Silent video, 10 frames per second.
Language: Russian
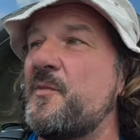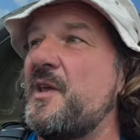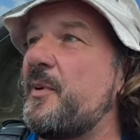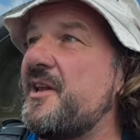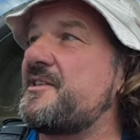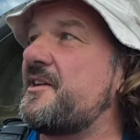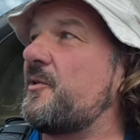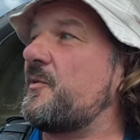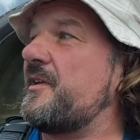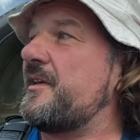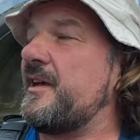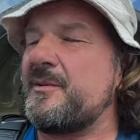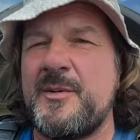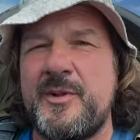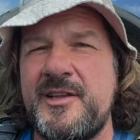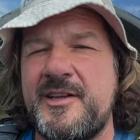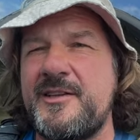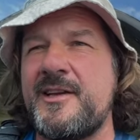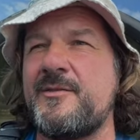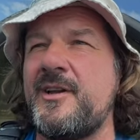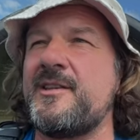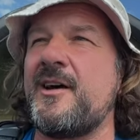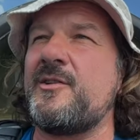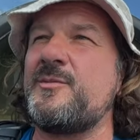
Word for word: И полетел, и я до планики до этого летал.